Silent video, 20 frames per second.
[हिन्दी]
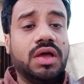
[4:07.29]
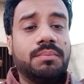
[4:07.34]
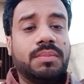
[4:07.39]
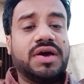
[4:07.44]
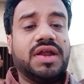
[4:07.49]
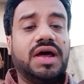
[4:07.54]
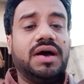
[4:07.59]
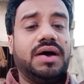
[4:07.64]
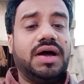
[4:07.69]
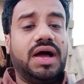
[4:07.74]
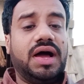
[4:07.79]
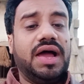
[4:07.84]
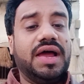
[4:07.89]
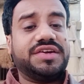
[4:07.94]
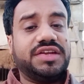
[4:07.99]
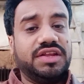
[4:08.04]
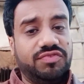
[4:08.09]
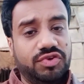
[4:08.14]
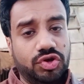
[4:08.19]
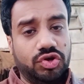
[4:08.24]
बकरा
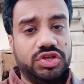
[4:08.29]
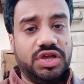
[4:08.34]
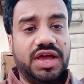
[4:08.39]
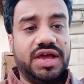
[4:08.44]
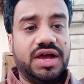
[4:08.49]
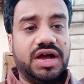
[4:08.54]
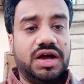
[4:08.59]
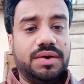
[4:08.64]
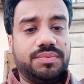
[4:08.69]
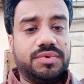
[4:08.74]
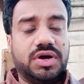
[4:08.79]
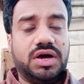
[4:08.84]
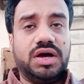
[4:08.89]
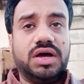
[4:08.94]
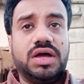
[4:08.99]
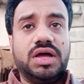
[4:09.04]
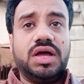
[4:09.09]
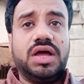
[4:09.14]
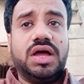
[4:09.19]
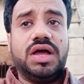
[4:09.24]
एक्टिव भी हो जाएगा आपका
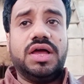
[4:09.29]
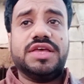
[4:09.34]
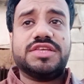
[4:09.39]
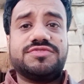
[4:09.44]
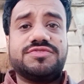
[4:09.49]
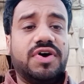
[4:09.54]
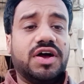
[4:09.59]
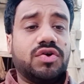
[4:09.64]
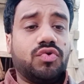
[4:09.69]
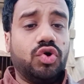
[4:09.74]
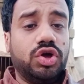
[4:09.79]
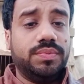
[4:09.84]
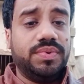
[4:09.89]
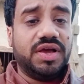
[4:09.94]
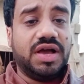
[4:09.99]
इस वक्त कोई भी